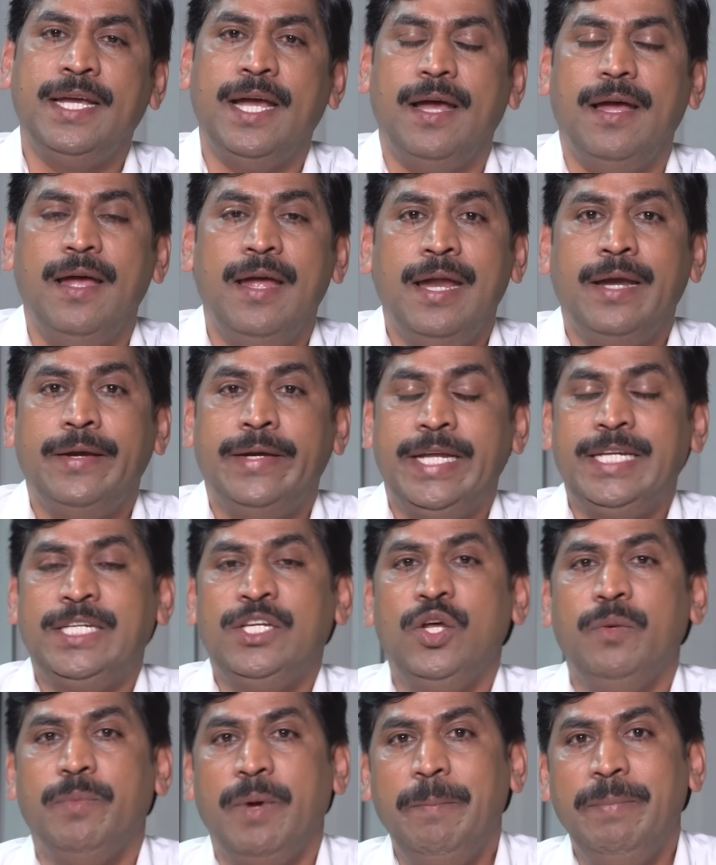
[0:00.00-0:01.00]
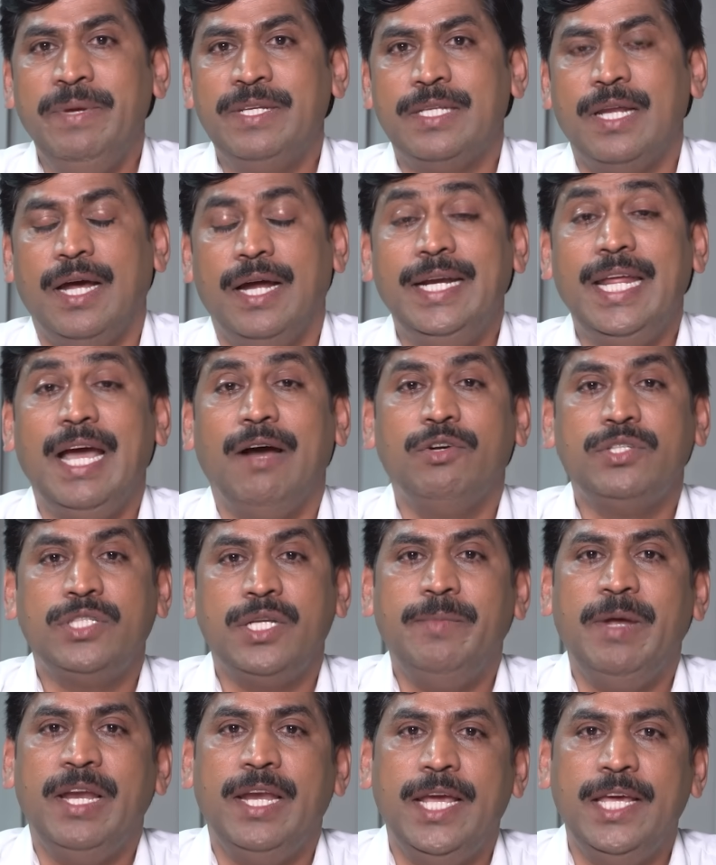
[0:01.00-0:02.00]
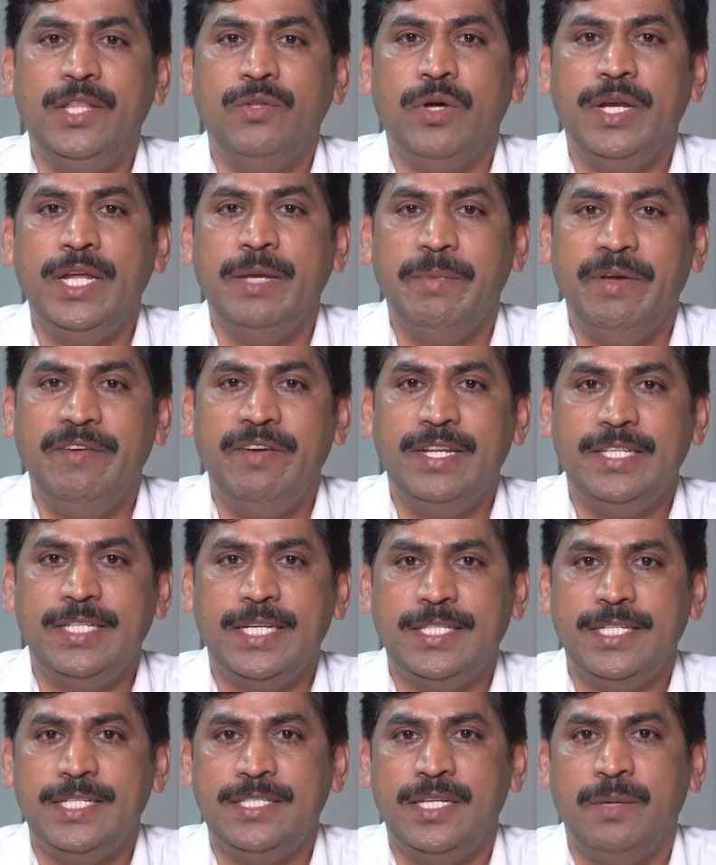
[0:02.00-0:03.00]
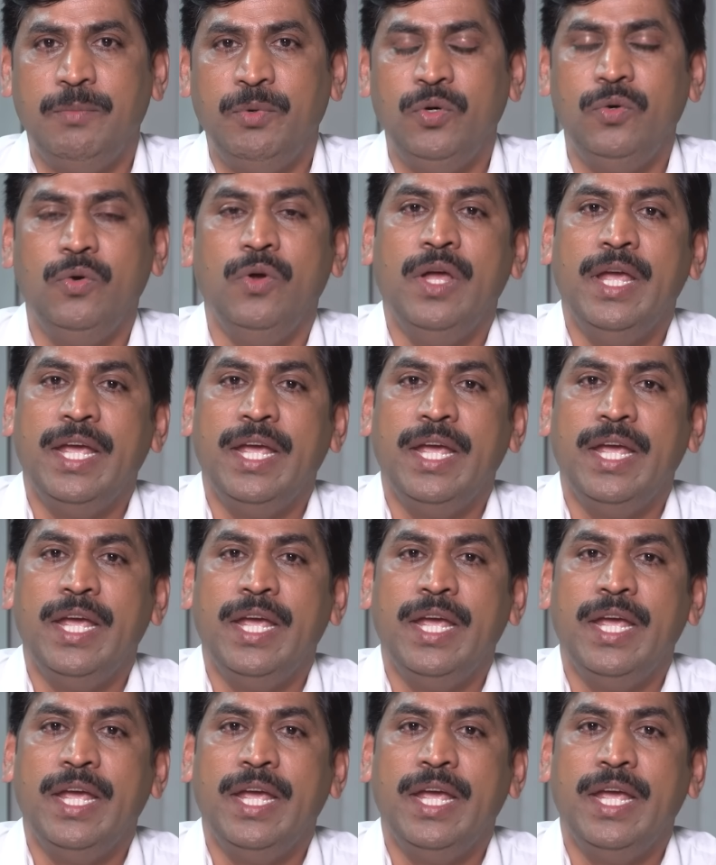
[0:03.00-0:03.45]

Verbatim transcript: ఇంకా టెస్టులకు పంపించాలి అంటే అవసరమే లేదు అని మేమే రిజెక్ట్ చేసినప్పుడు